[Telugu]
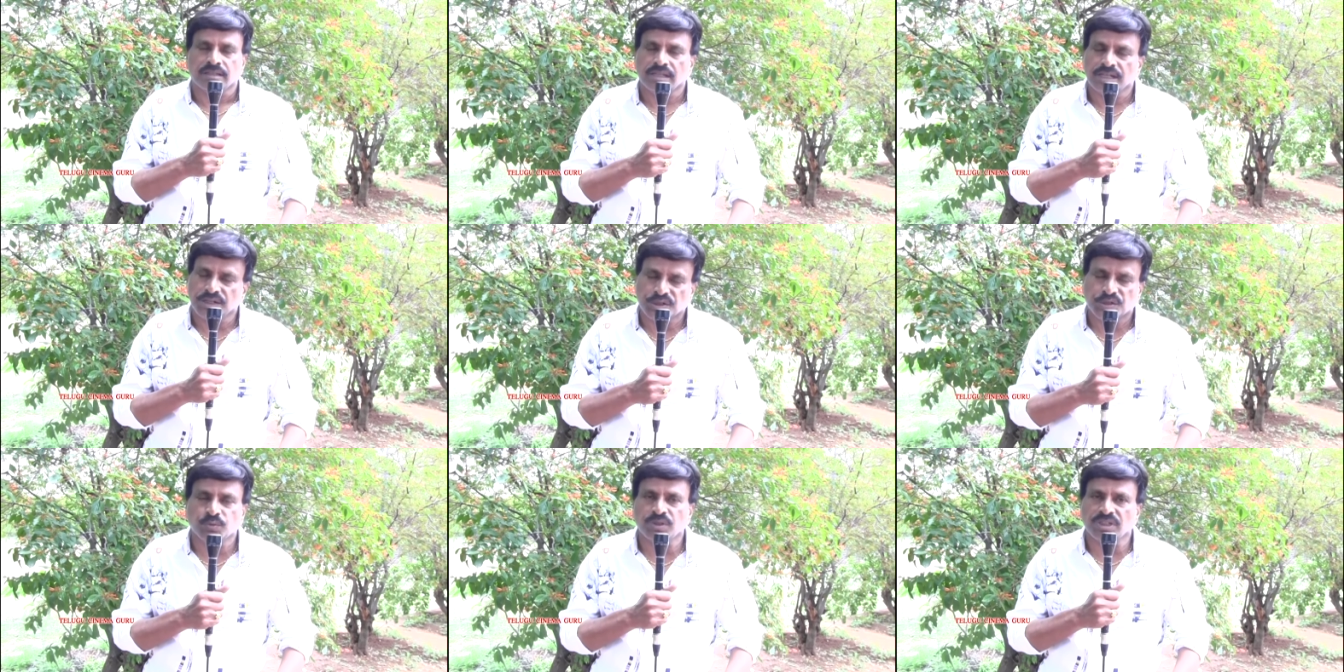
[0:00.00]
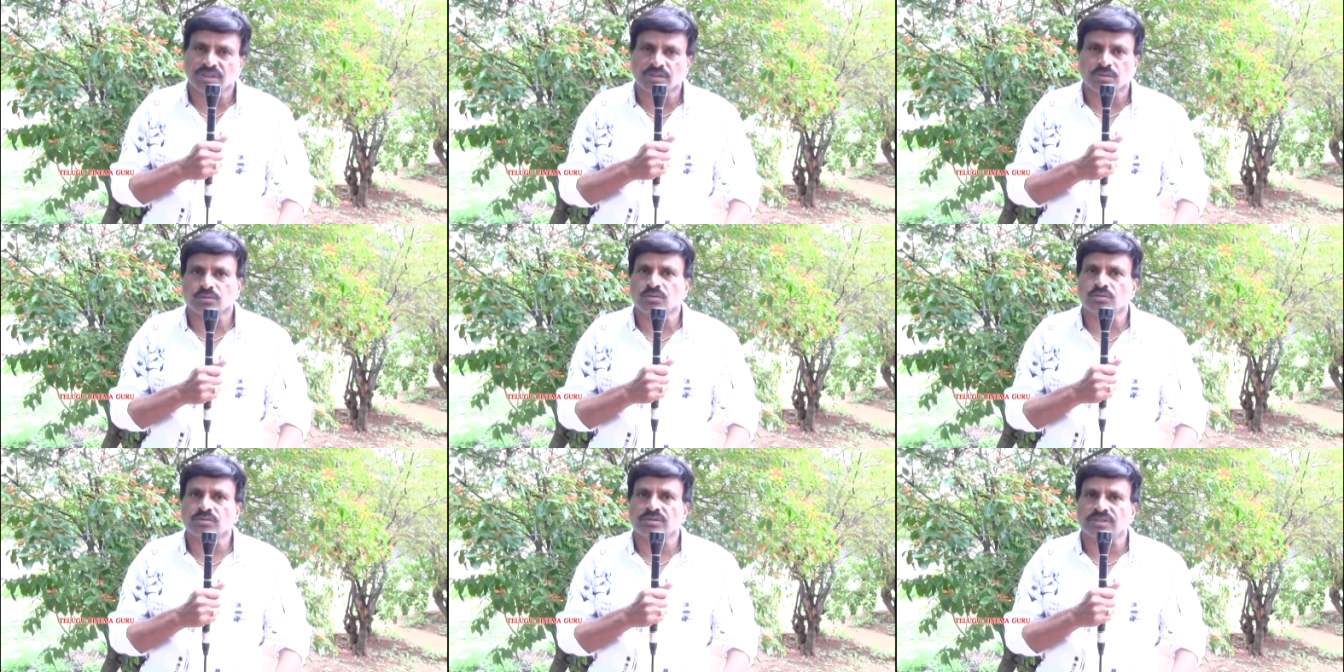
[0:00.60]
ఈ ఇష్యూని
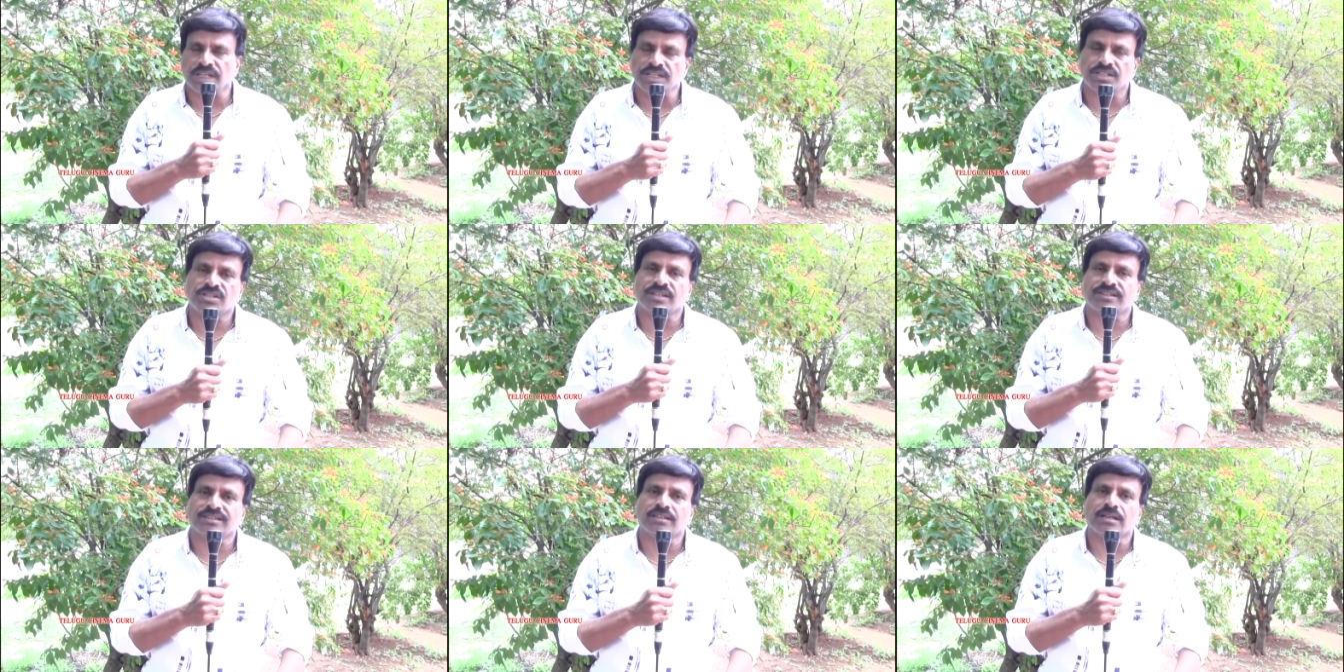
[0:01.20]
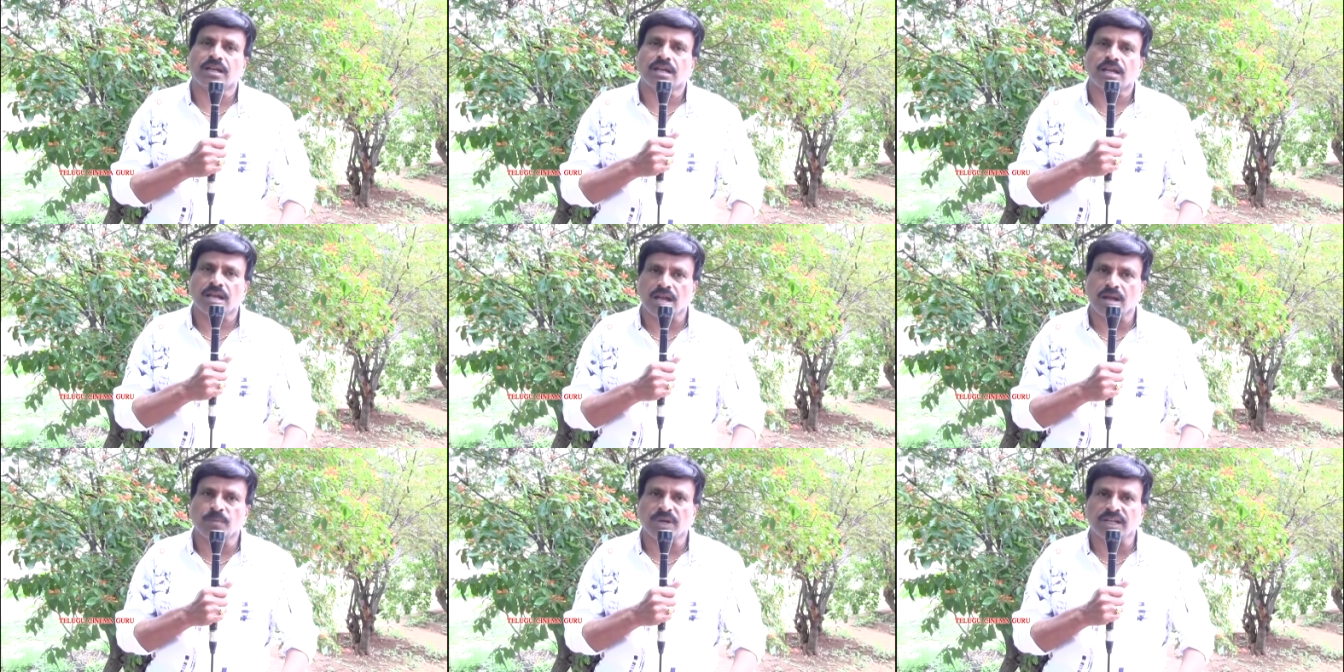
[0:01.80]
ఇంతటితో దయచేసి
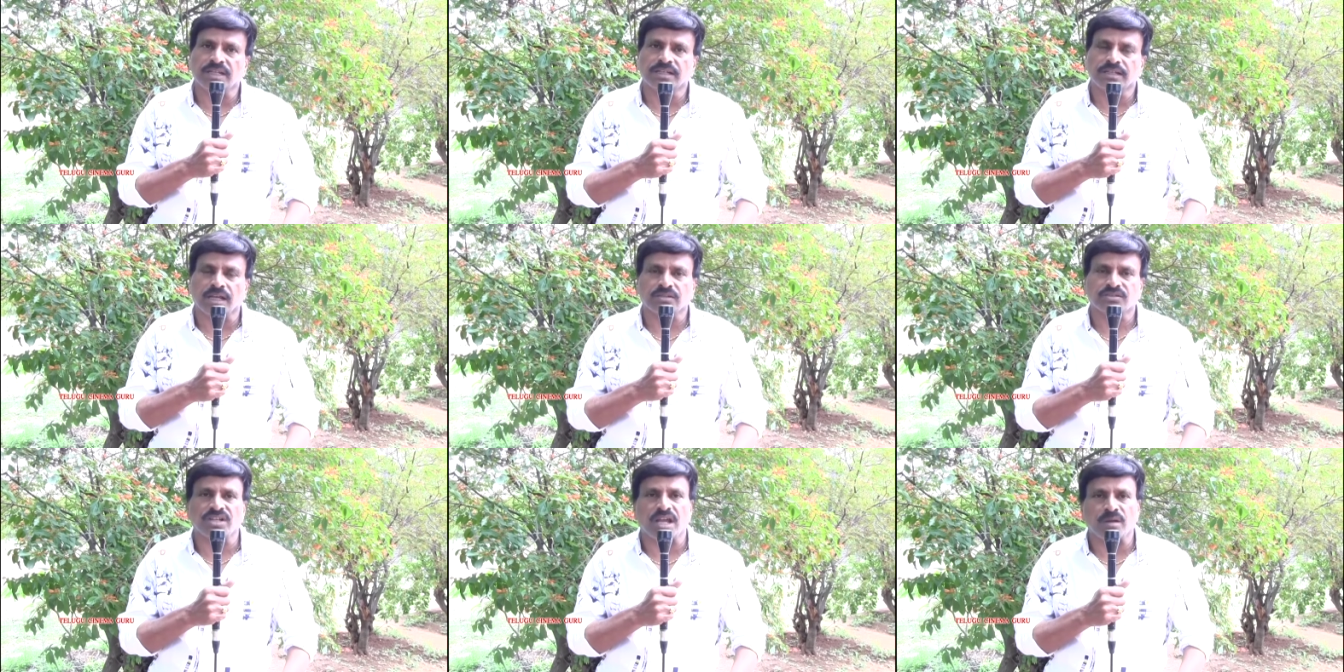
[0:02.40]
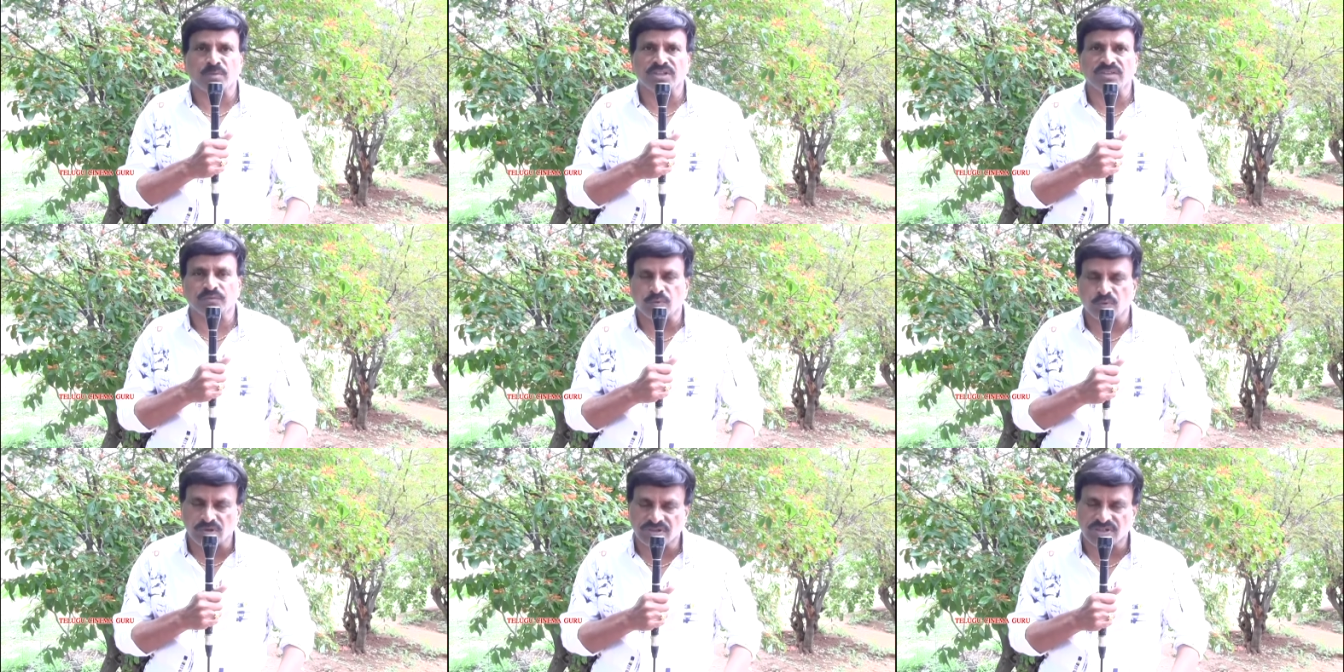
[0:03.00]
ఆపాలి నాకు చాలామంది
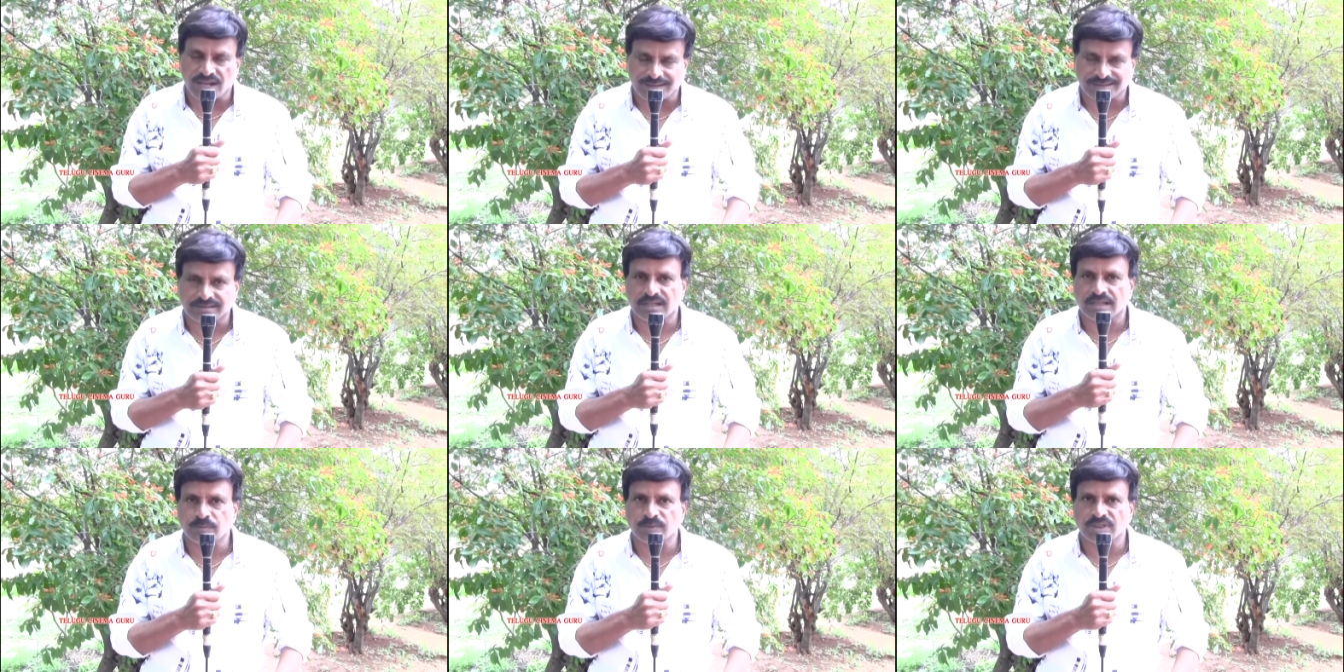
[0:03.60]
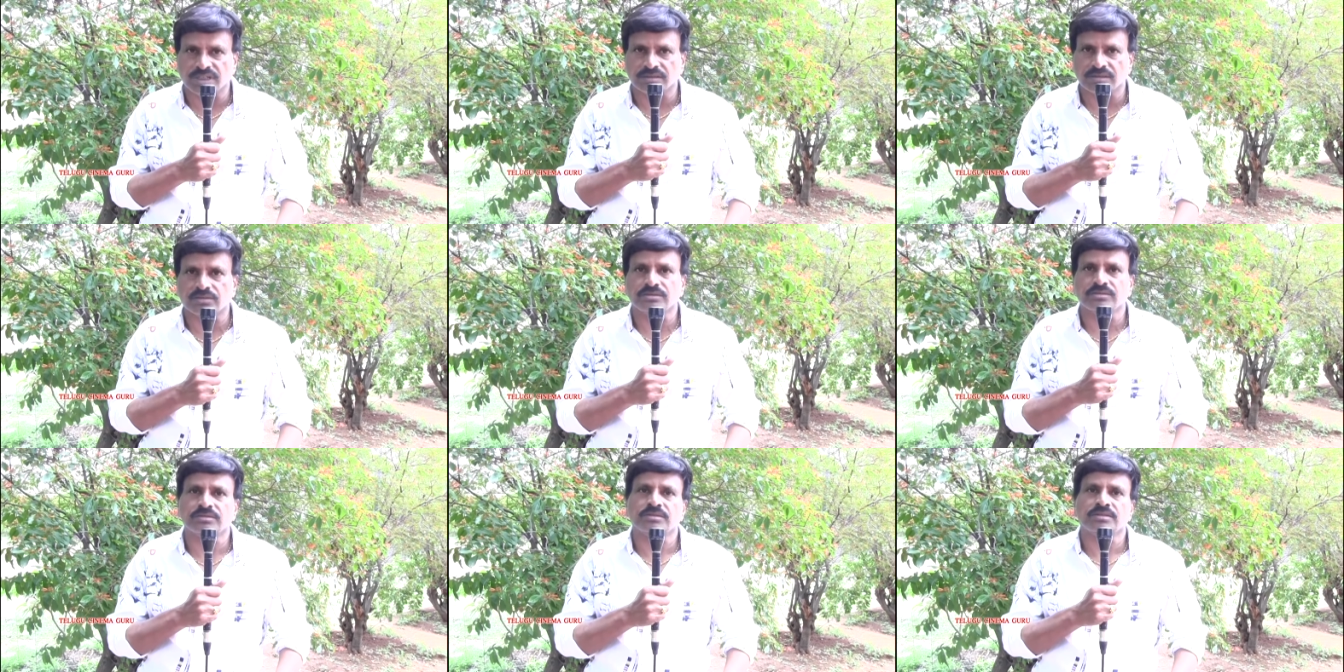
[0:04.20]
ఫోన్లు చేస్తున్నారు మీరందరూ